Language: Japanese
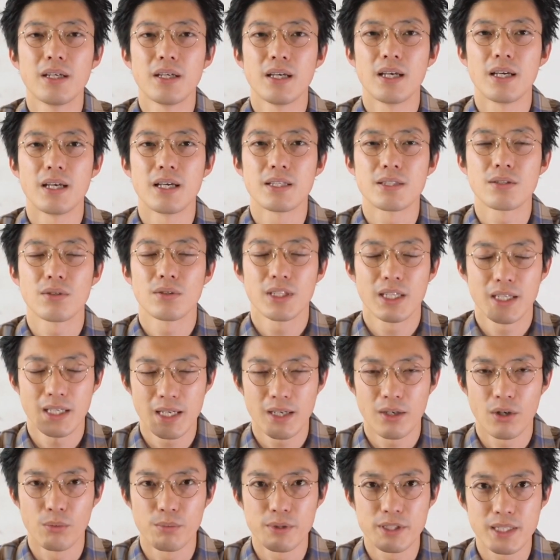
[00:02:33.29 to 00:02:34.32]
えー、そんなね
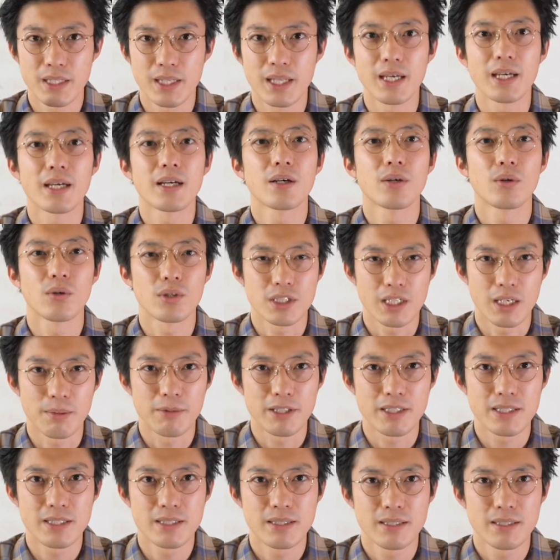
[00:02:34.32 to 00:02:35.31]
お店でございます。